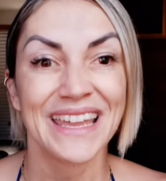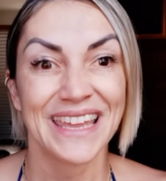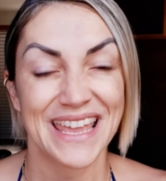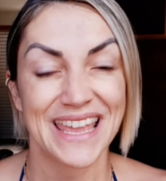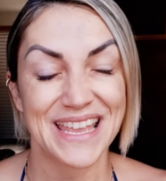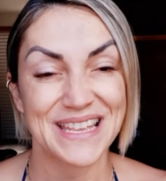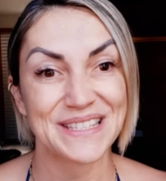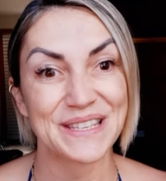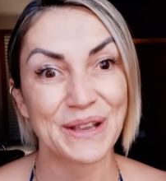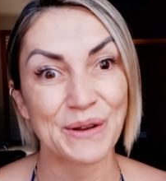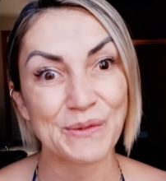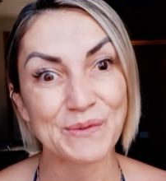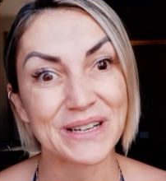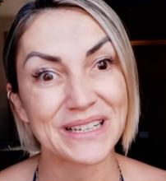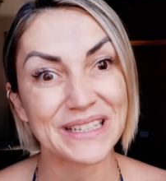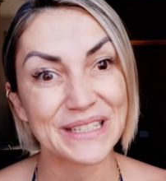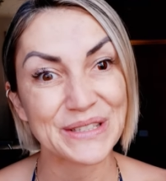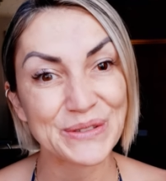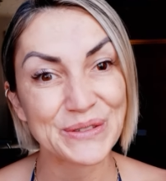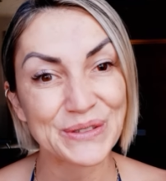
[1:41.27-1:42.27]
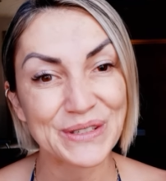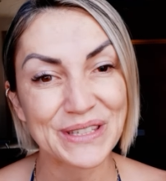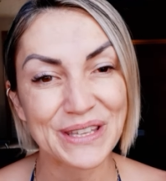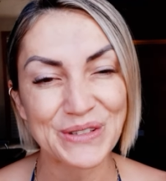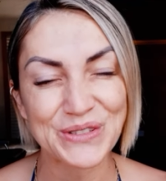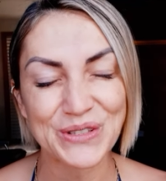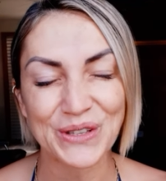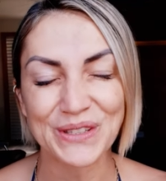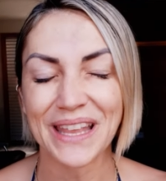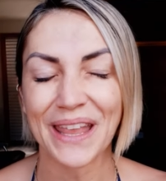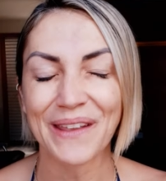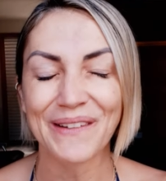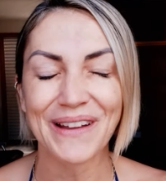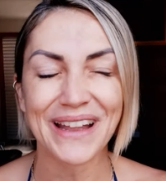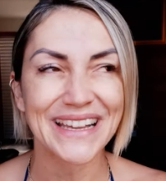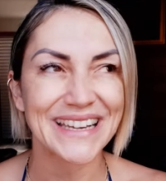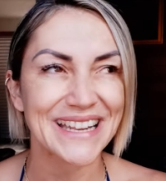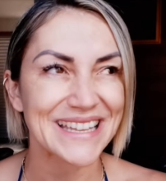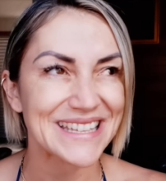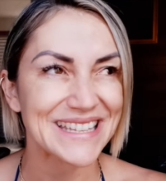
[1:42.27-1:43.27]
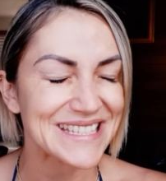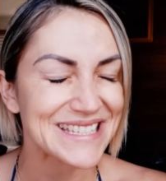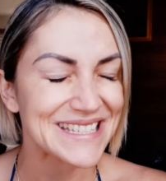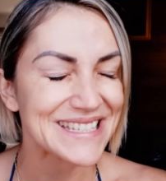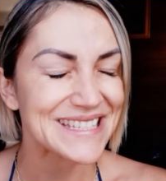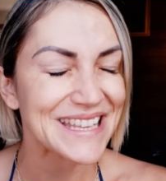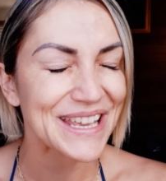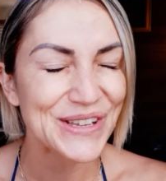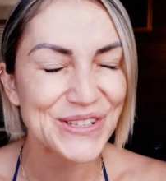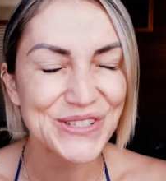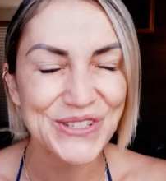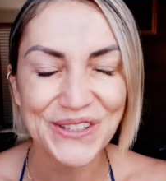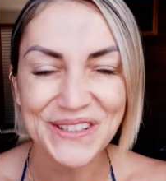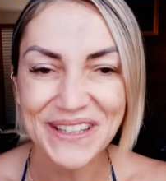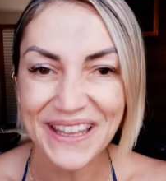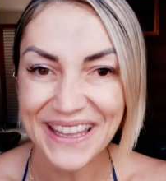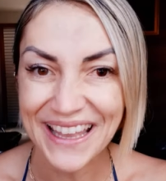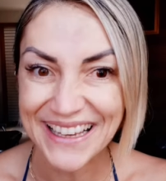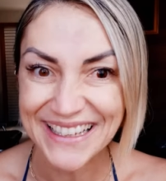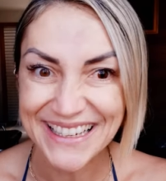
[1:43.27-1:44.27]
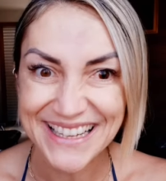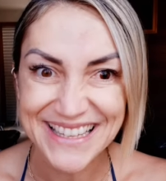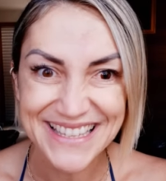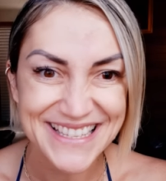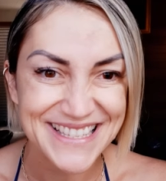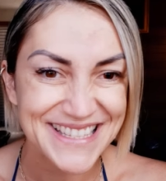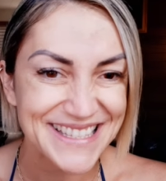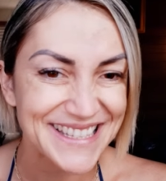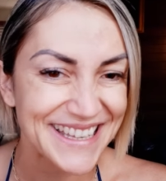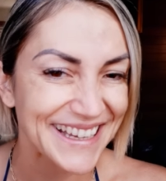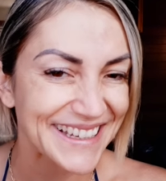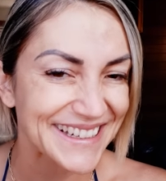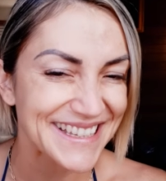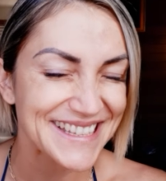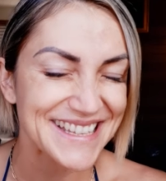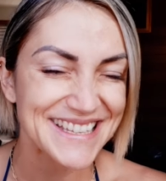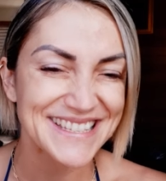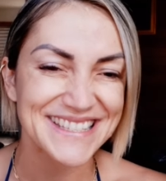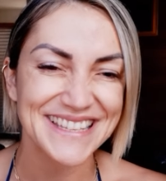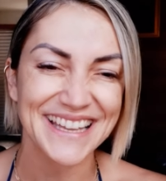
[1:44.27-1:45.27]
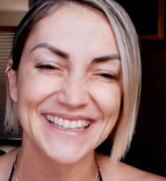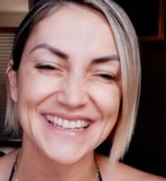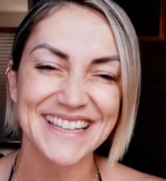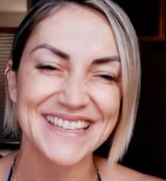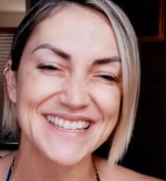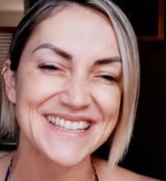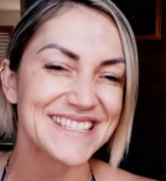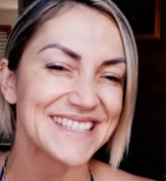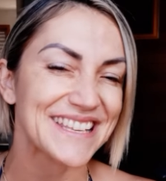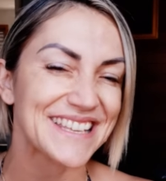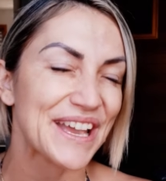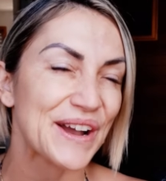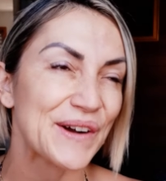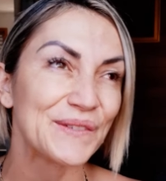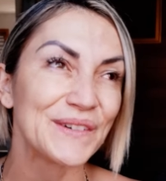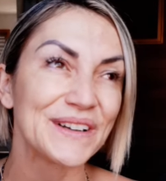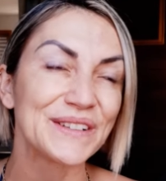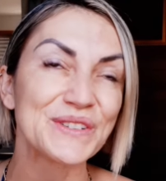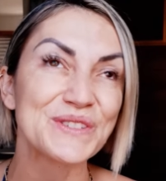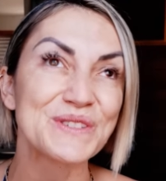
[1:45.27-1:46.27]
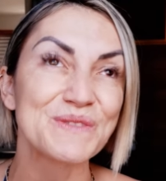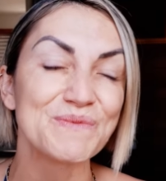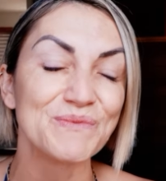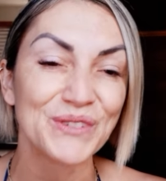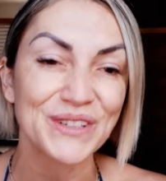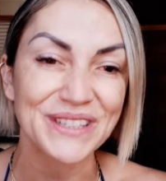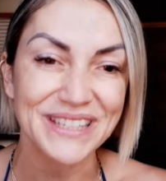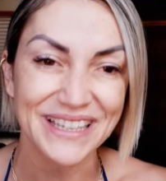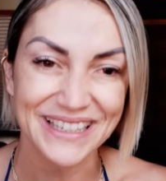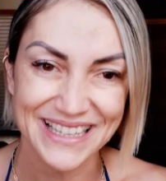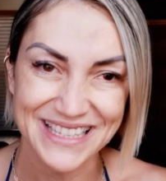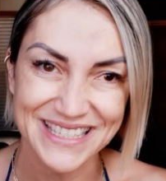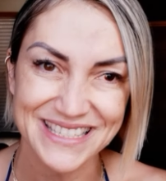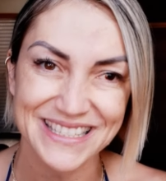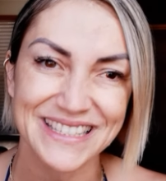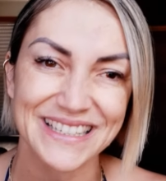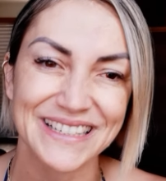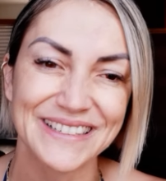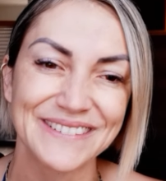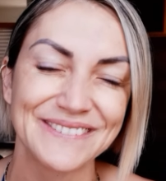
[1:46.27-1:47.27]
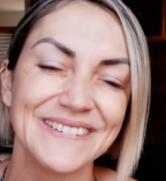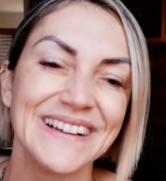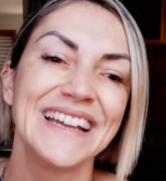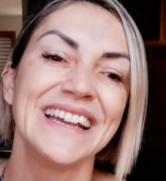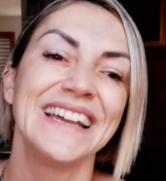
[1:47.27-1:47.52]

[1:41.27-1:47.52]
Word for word: Esse é um ano que eu só tenho a agradecer, eu só tenho a agradecer, agradecer, agradecer. É um ano de muita gratidão.